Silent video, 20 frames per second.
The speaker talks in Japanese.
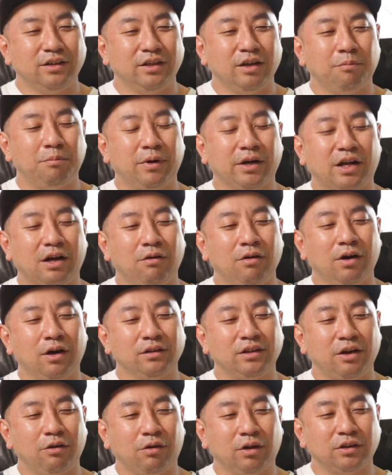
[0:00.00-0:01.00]
やっぱり買わん
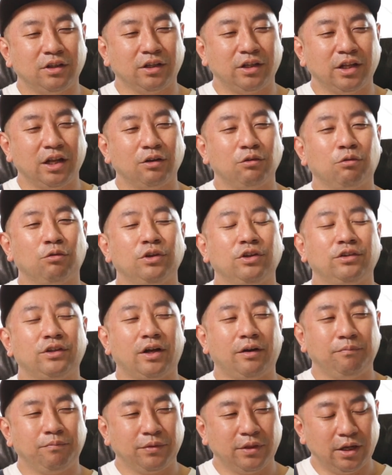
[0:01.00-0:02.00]
かったらよかったってなるとこでし
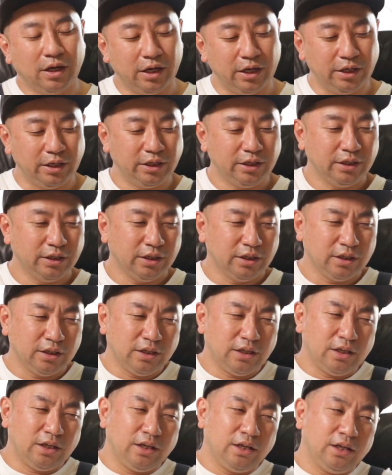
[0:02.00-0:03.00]
たはい
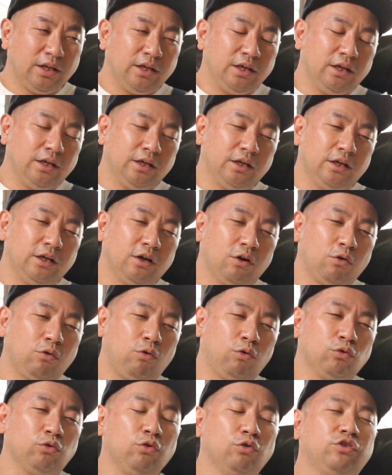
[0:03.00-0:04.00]

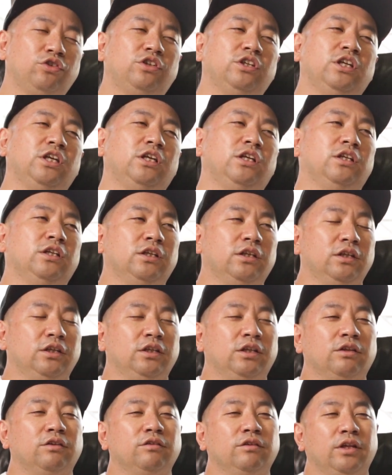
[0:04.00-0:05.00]
今年
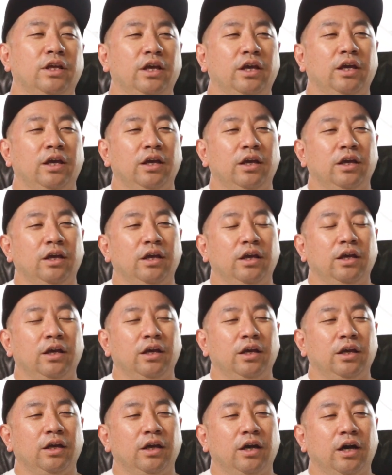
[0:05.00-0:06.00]
ですね、
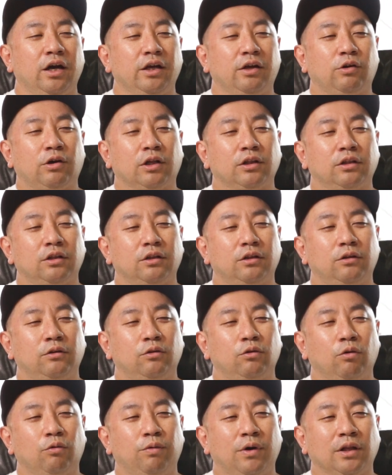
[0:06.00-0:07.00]
えー、ハイカッ
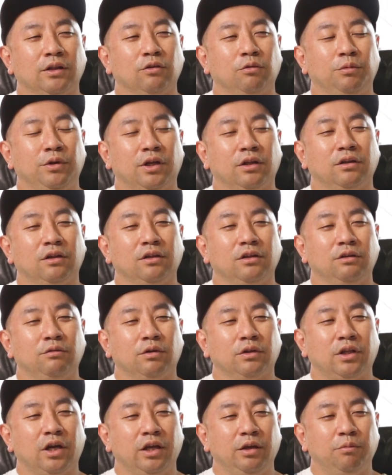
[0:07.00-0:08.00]
トファンの皆さんに
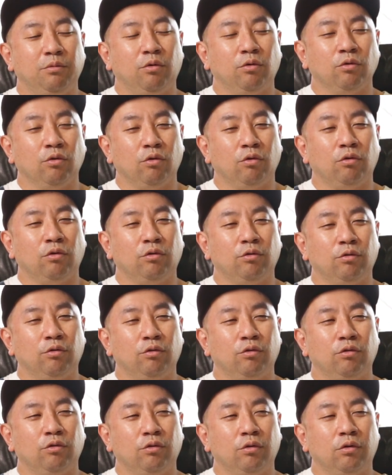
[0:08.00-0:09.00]
は待望の
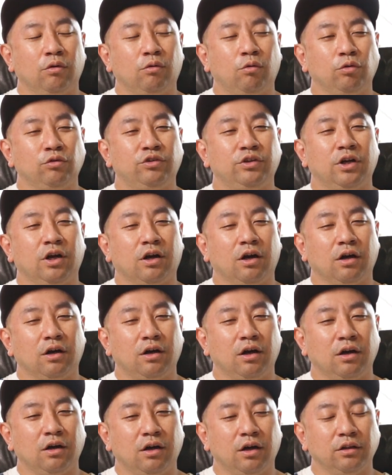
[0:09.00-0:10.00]
こちらが
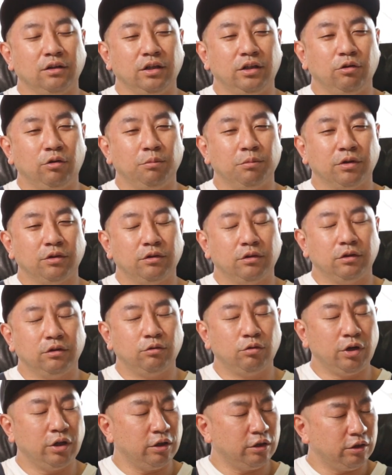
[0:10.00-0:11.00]
ガンガン出ております
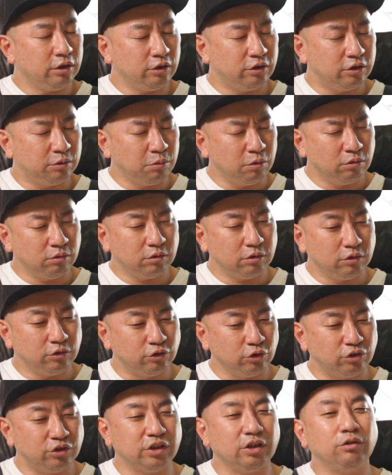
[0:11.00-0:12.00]
それ質問
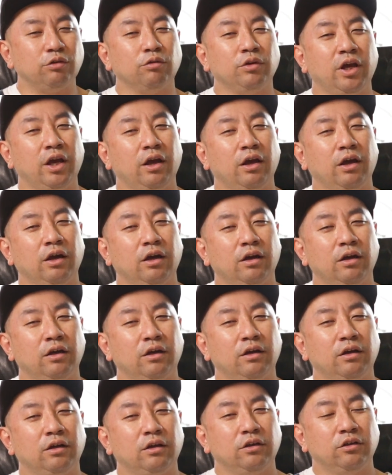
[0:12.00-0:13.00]
女子ですよね
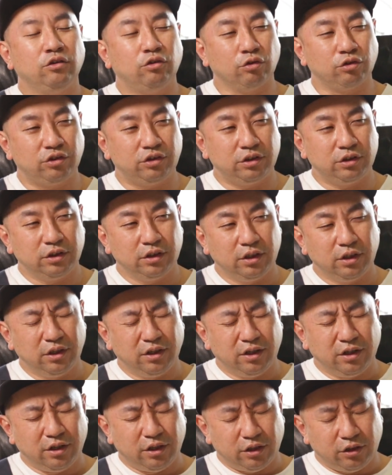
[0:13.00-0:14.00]
女子
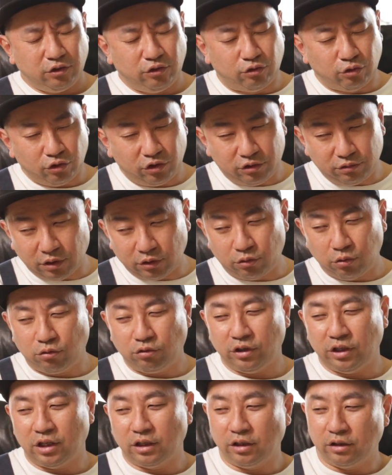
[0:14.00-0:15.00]
女子は
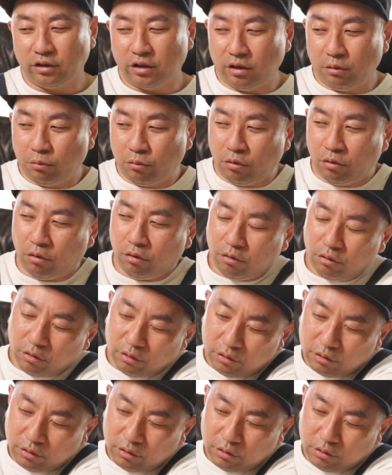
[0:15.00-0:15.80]
特になんですけども